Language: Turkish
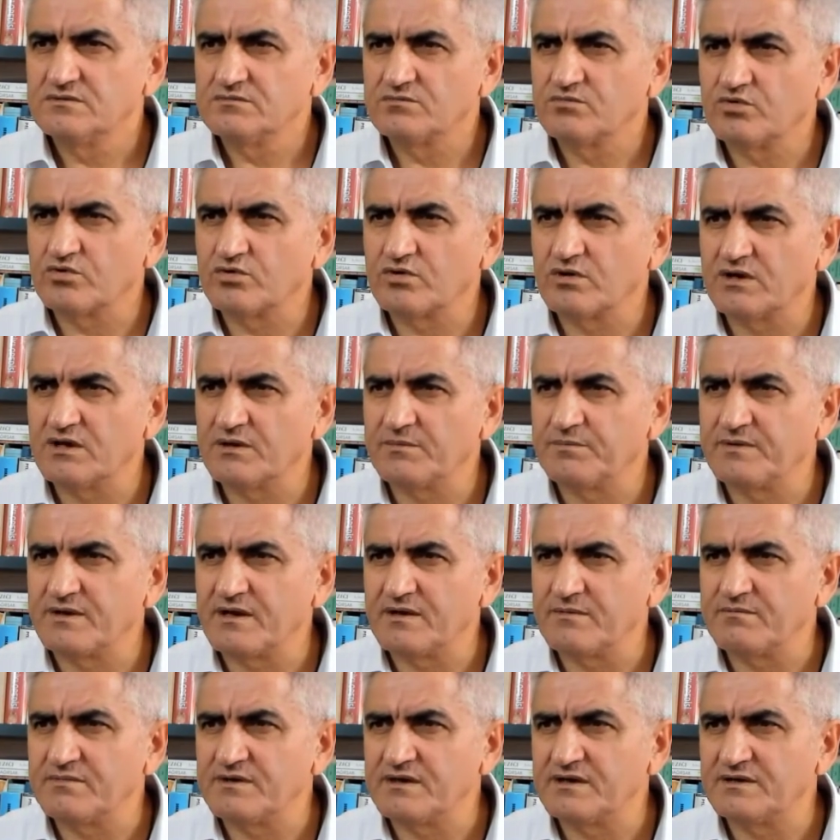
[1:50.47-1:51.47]
Bugün
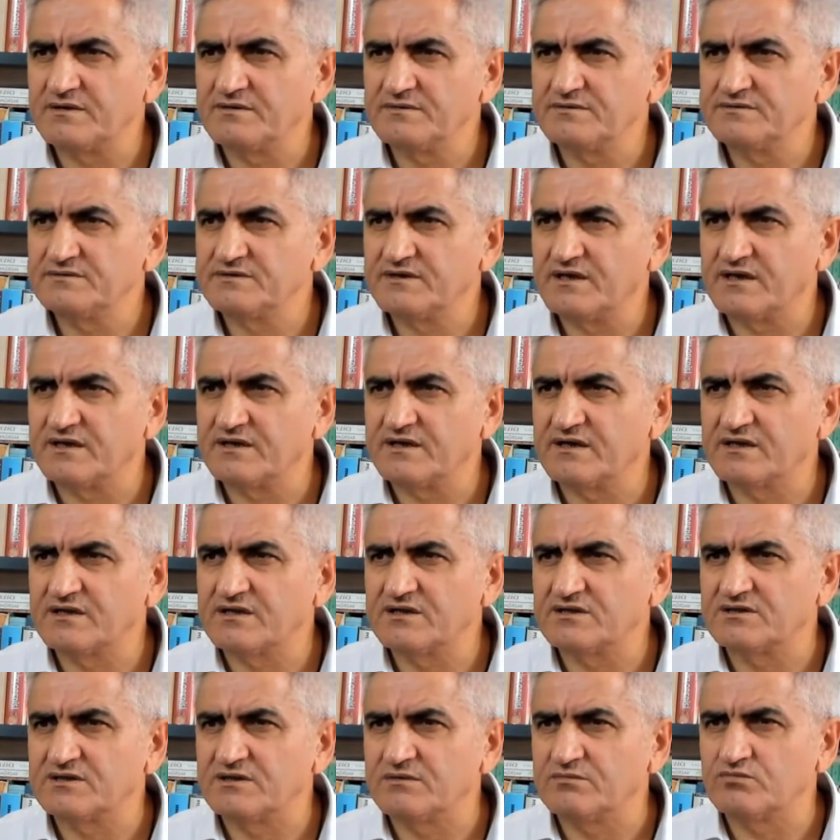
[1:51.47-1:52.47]
İbrahim Bey'in yanına
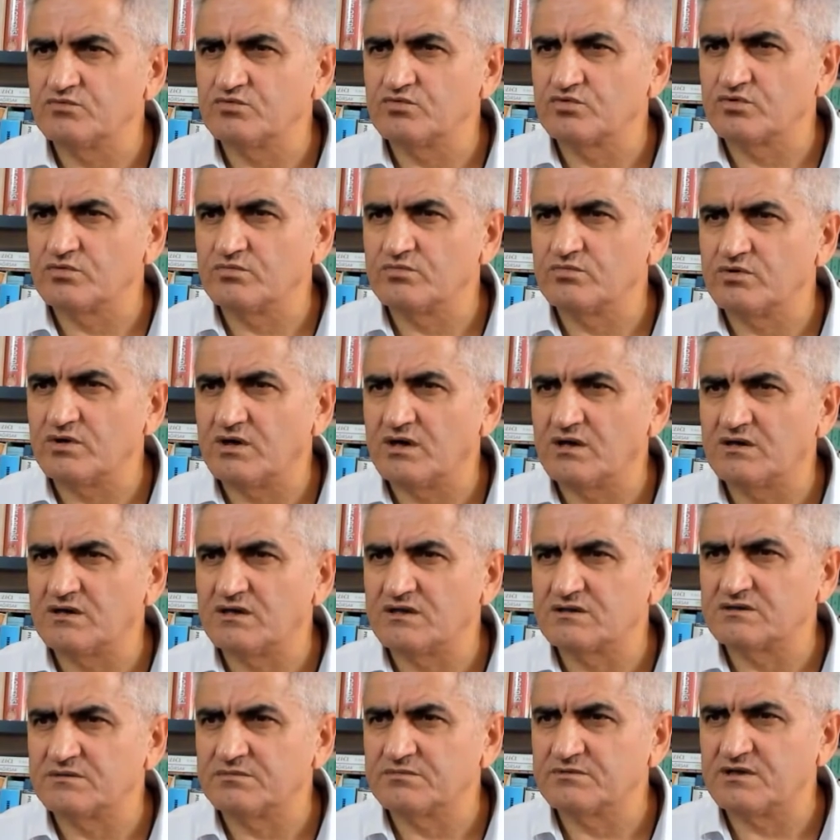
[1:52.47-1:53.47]
gittim, durumu
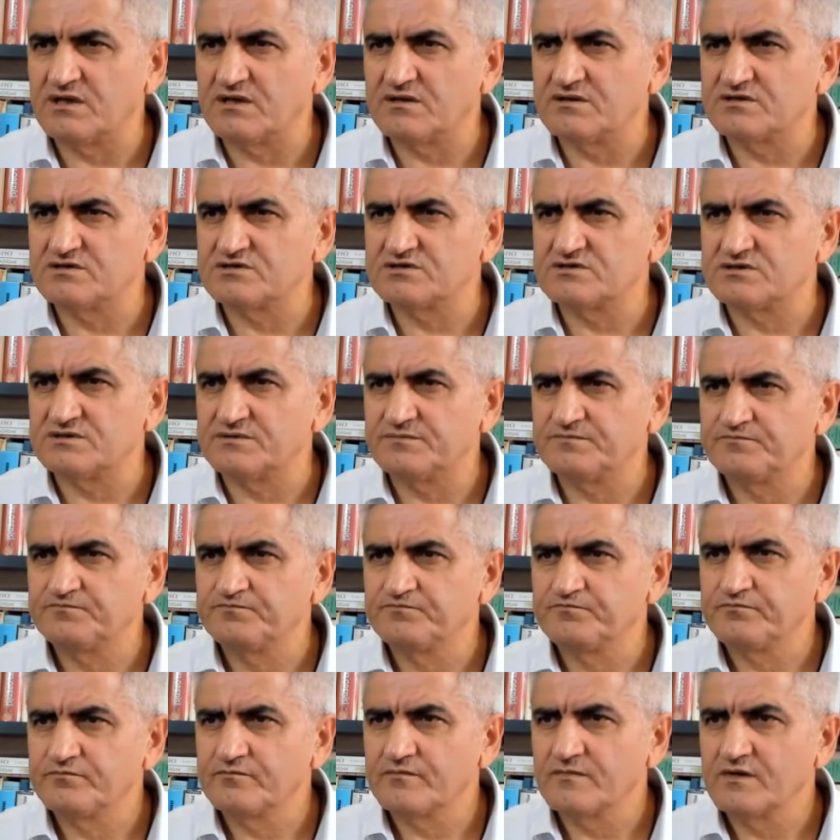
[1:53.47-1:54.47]
anlattım kendisi.
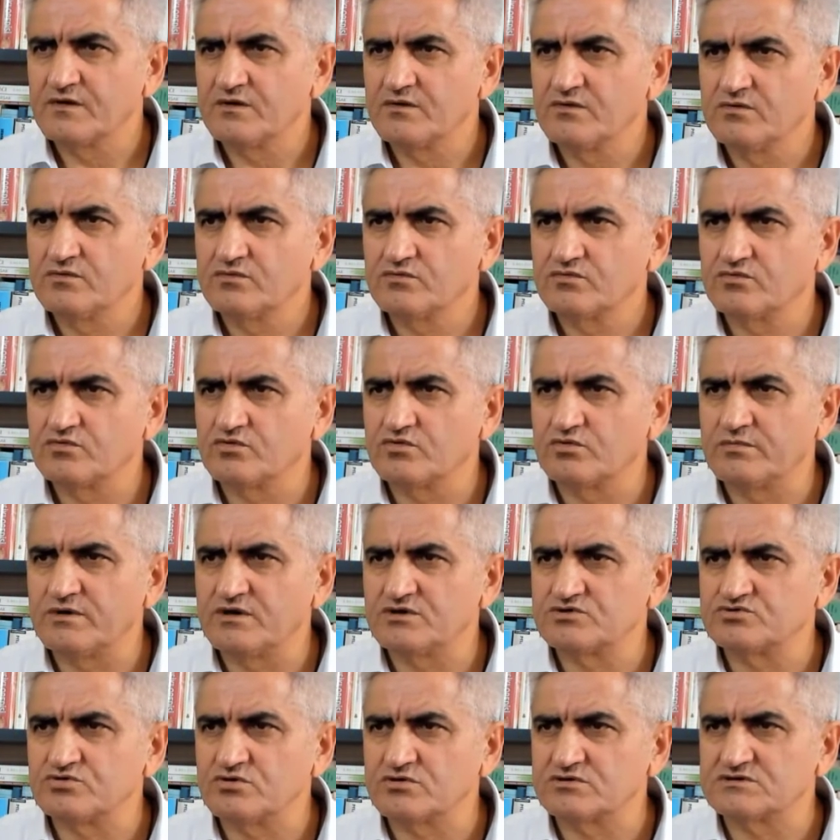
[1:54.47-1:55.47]

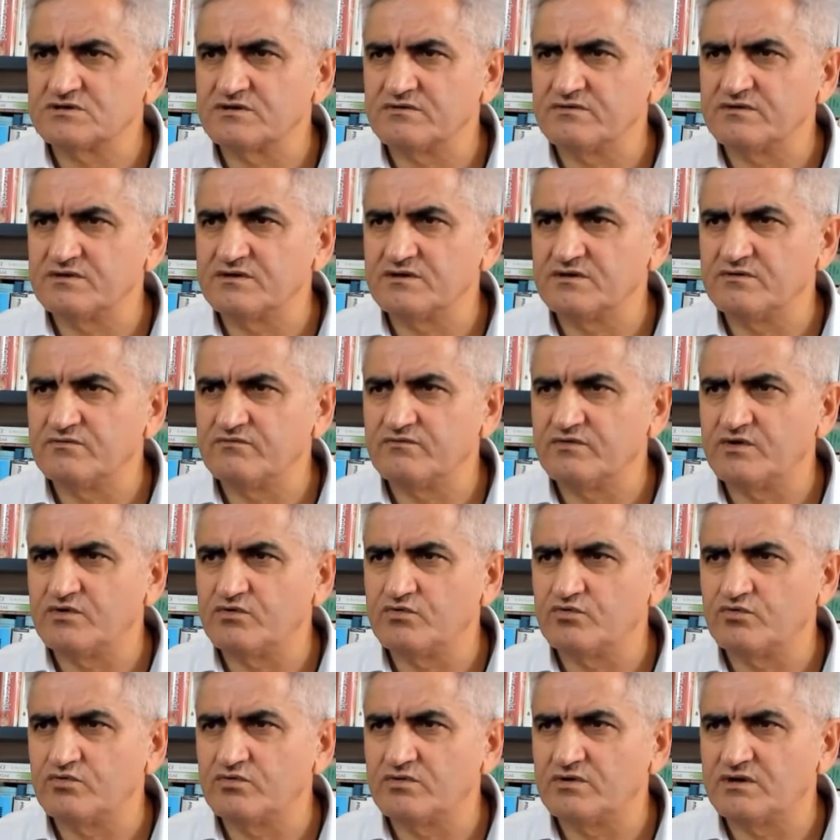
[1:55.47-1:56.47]
Duruma çok sevindi ve
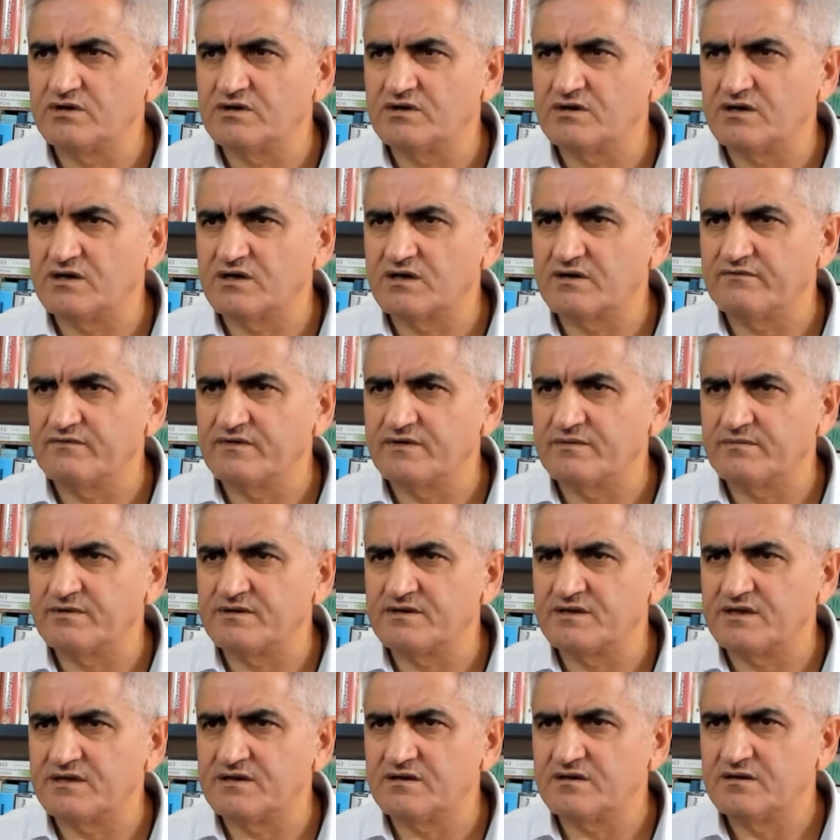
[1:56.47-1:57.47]
ürünleri ara
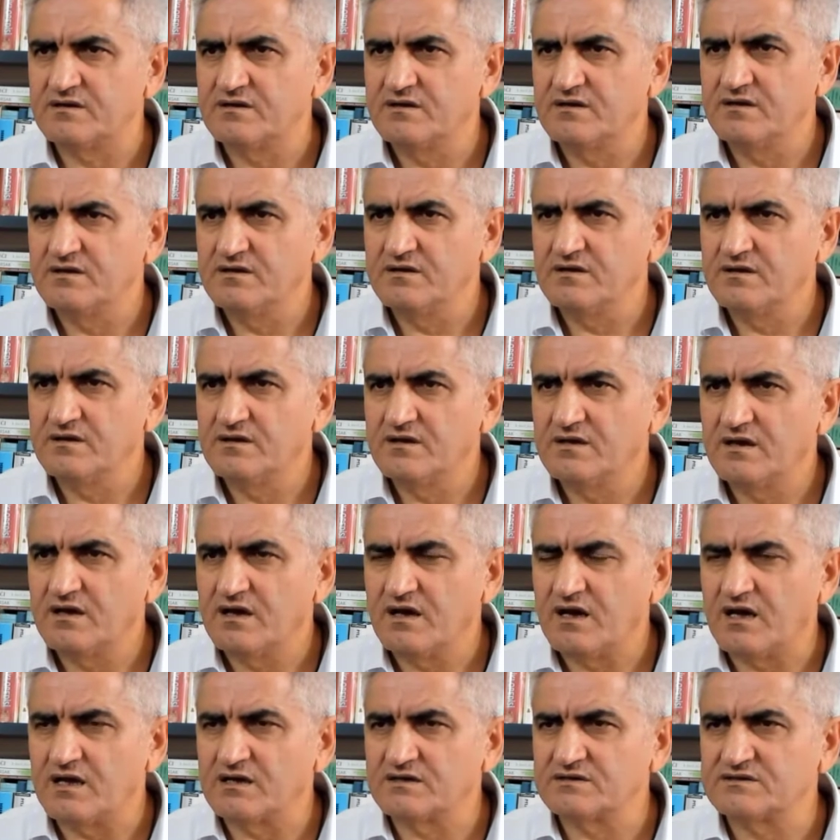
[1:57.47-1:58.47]
vermeden
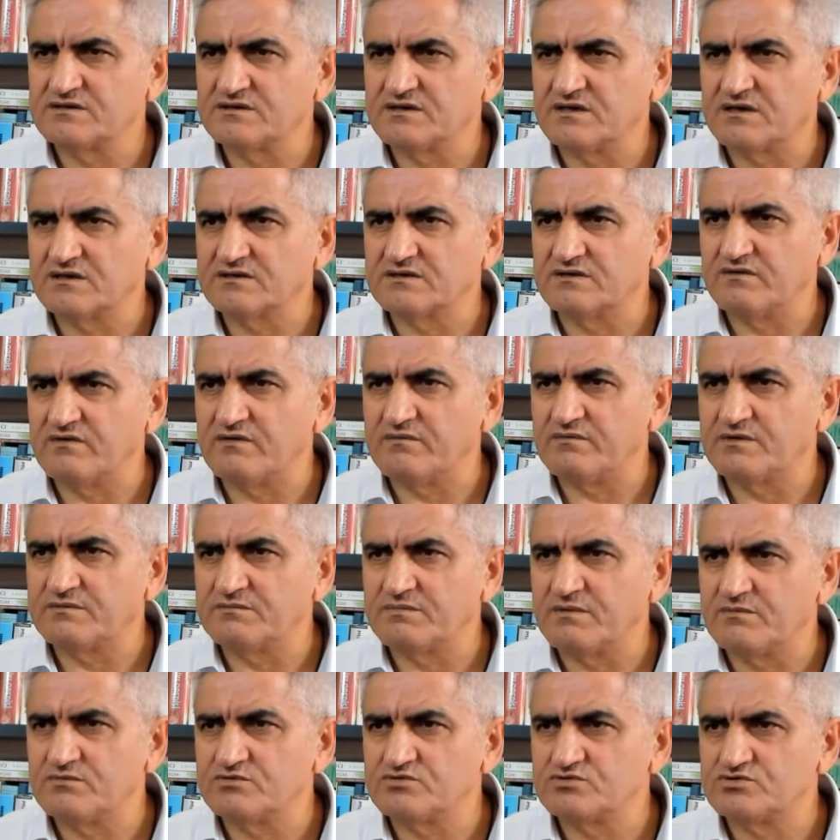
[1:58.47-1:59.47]
artırarak devam
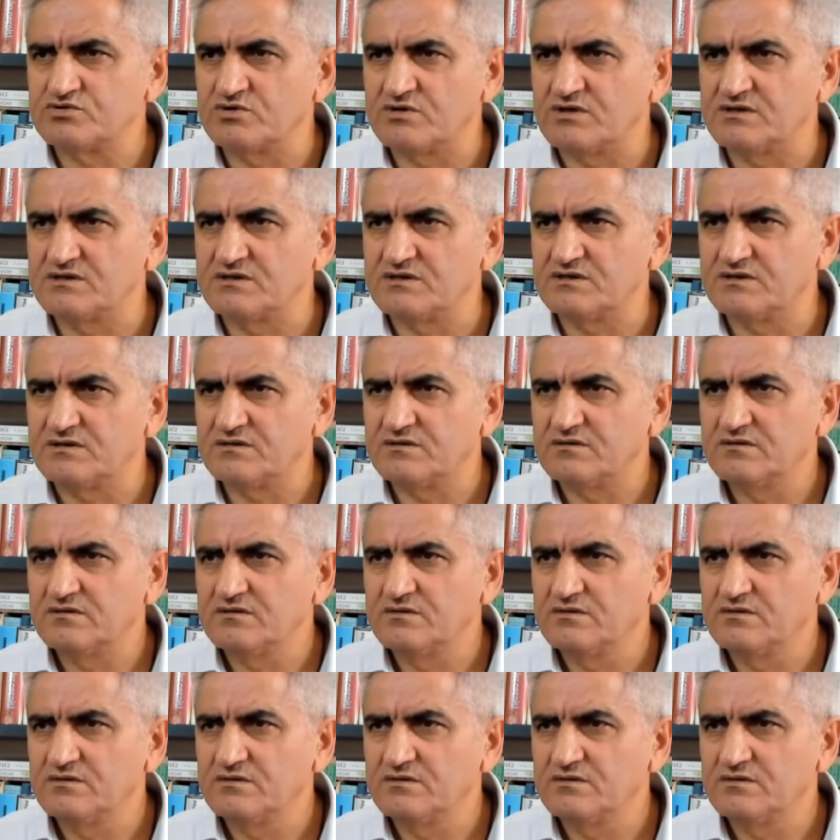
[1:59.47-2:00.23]
etmemi söyledi.